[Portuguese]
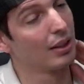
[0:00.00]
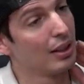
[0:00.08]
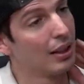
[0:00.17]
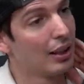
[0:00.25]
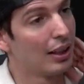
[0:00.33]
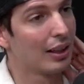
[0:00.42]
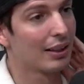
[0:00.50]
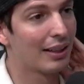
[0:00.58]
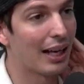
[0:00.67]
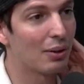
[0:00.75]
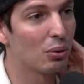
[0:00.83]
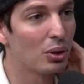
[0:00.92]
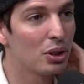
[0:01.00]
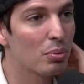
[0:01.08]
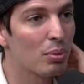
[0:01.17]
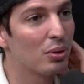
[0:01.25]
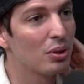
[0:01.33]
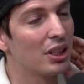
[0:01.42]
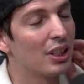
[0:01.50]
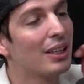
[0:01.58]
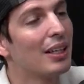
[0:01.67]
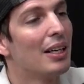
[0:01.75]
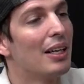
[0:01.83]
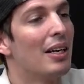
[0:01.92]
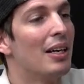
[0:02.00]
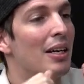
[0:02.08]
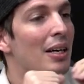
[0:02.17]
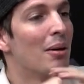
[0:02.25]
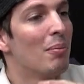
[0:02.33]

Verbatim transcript: É. Da noite pro dia. Da noite pro dia.